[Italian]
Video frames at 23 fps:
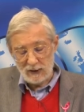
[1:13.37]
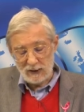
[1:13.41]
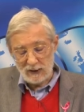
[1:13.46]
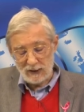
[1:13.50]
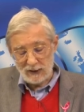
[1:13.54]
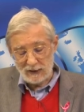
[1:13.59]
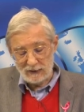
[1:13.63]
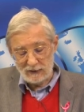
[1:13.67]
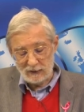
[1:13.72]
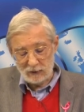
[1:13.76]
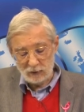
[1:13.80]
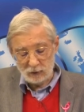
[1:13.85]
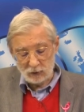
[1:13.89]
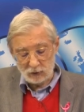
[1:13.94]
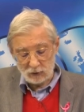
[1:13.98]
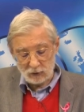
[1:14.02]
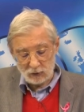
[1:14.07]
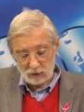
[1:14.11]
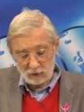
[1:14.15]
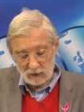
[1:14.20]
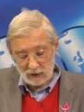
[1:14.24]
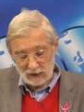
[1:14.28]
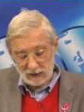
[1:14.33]
alla
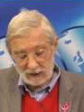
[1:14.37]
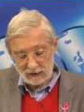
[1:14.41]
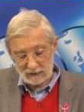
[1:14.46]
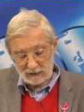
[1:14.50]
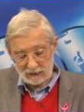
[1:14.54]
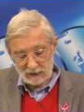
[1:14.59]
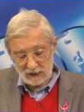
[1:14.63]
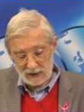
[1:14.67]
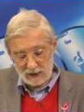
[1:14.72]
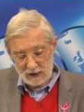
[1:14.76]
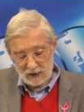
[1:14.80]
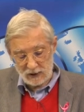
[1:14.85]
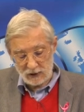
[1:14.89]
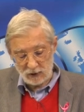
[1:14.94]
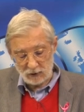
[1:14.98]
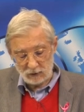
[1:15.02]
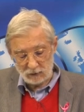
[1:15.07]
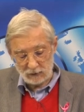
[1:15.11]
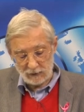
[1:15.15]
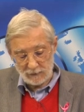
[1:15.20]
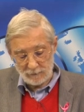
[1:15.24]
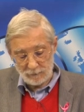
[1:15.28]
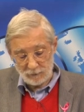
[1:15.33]
loro
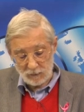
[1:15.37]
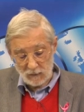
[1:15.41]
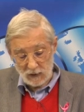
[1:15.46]
attenzione.